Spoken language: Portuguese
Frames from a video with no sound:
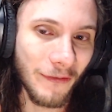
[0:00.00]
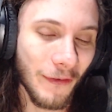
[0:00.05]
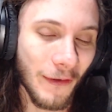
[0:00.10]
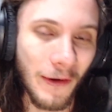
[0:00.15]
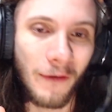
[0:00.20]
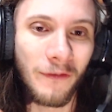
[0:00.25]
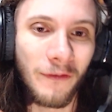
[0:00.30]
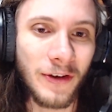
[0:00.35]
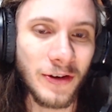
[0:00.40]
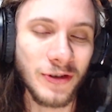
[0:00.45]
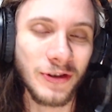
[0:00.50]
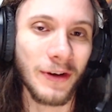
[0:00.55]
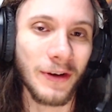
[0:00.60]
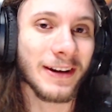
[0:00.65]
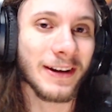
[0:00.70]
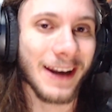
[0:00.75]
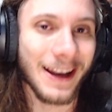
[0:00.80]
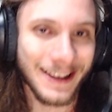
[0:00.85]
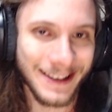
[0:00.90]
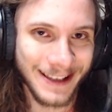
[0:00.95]
foi um vídeo tão
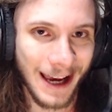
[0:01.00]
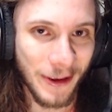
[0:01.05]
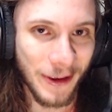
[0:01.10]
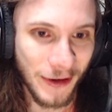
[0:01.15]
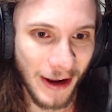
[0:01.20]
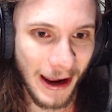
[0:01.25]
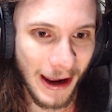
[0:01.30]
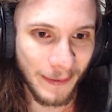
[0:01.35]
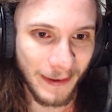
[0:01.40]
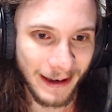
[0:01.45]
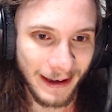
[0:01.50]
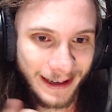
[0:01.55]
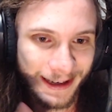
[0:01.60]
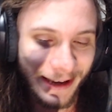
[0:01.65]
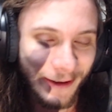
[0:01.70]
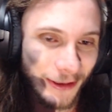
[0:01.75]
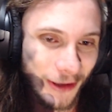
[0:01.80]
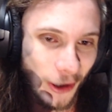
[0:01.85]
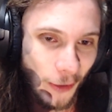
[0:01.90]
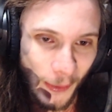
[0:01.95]
engraçado na época que ele
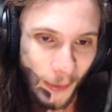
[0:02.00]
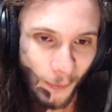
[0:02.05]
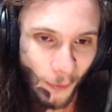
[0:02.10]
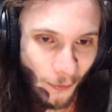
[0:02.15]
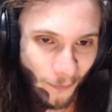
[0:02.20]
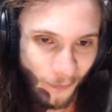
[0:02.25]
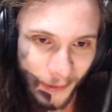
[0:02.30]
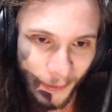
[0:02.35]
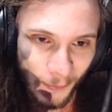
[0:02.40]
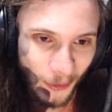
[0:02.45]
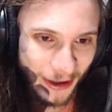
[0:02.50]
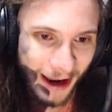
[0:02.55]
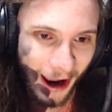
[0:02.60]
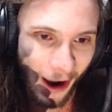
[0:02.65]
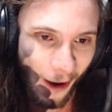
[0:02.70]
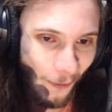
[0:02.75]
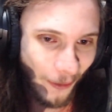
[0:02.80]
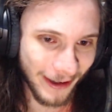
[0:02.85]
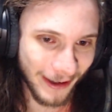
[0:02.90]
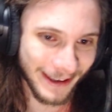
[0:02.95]
ganhou até o um
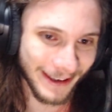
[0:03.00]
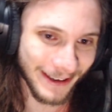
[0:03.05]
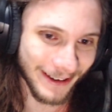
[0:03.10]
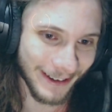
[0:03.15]
memorial aqui,